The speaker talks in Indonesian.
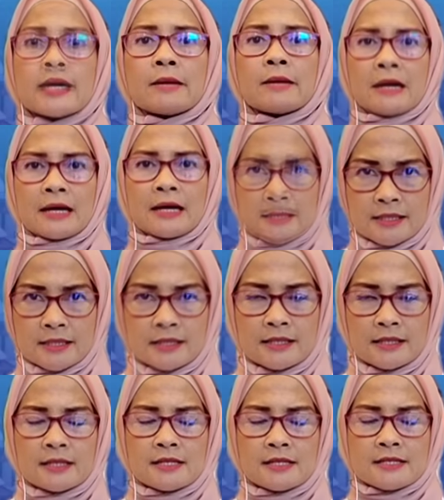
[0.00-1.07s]
setiap hari
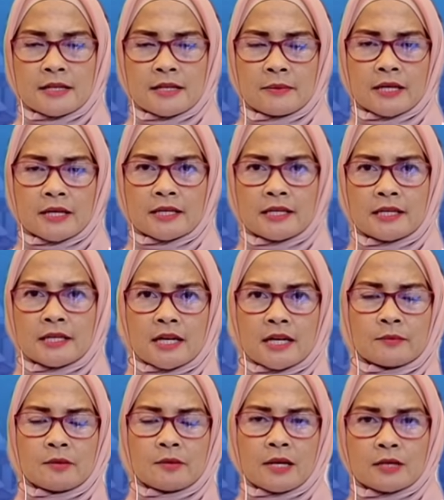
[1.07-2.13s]
setiap
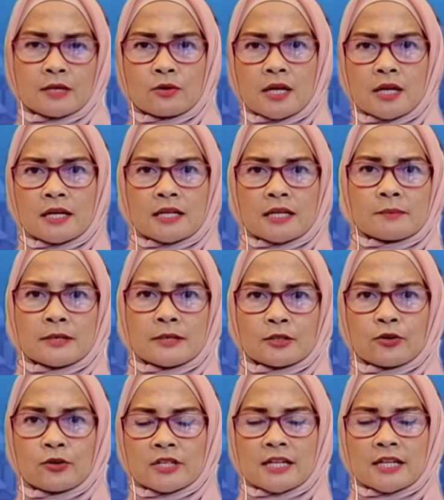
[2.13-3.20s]
hari kami melakukan
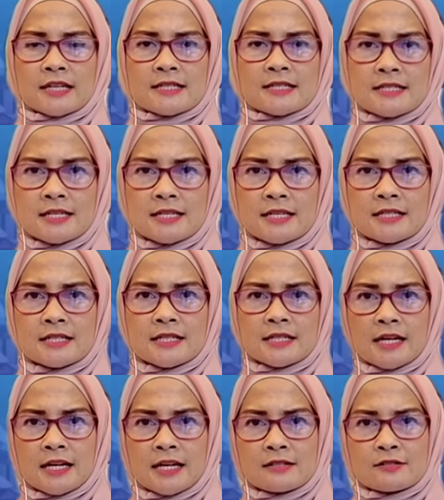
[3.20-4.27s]
rapat koordinasi
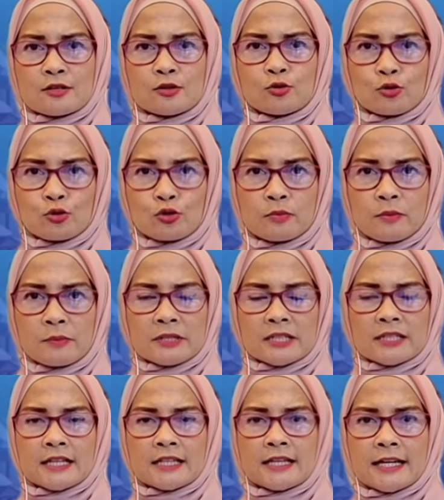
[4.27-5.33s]
dengan seluruh
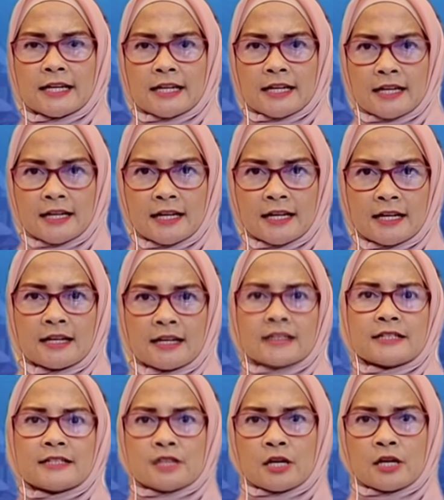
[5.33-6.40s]
pemerintah daerah
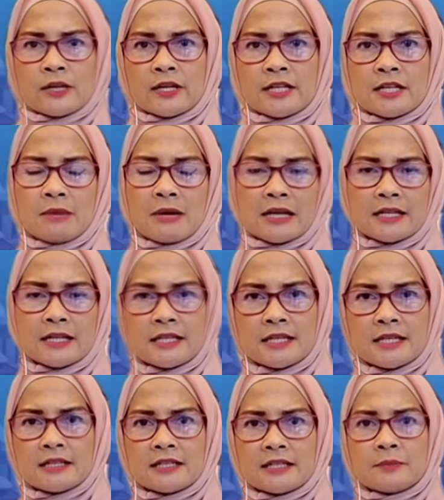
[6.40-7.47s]
di Jawa dan
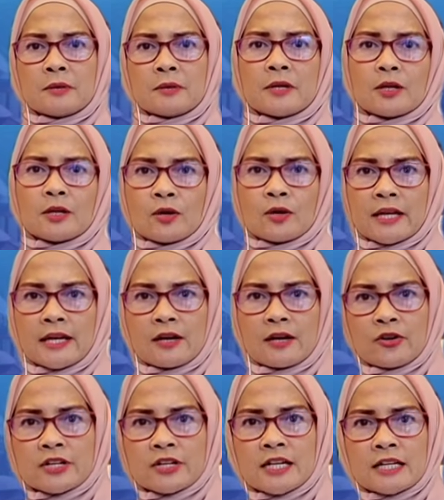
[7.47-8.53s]
Bali dipimpin
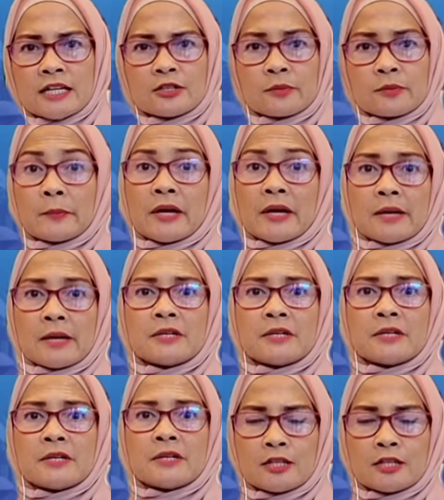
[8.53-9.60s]
oleh koordinator PPKM
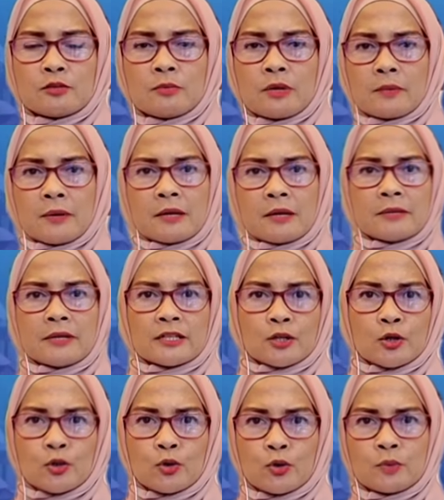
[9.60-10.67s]
darurat yaitu hmm. Bapak
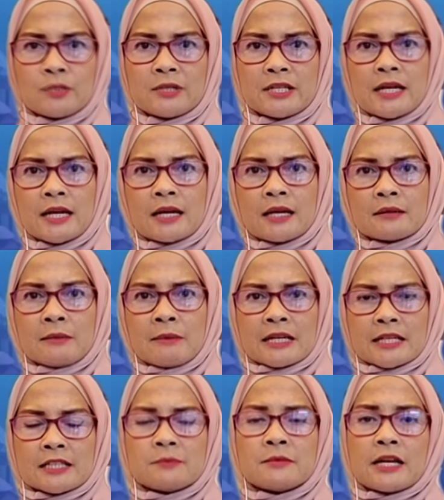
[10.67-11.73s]
Menko bidang
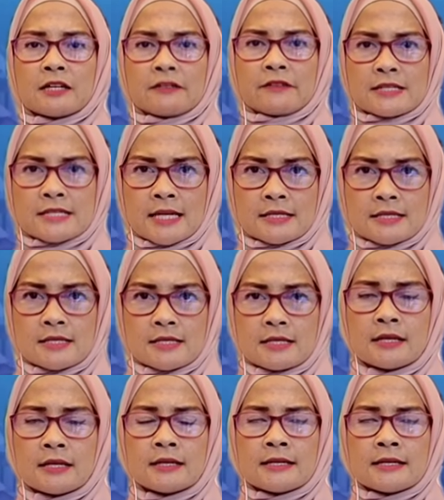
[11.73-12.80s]
maritim dan
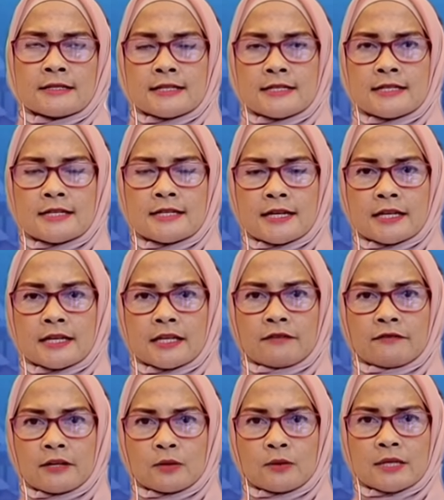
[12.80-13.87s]
investasi. Okay. Jadi dari
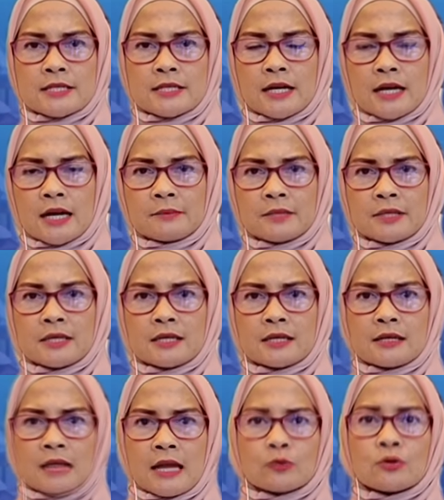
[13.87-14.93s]
evaluasi yang
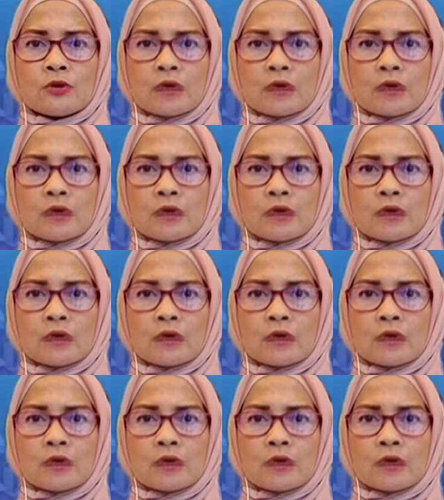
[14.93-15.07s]
kami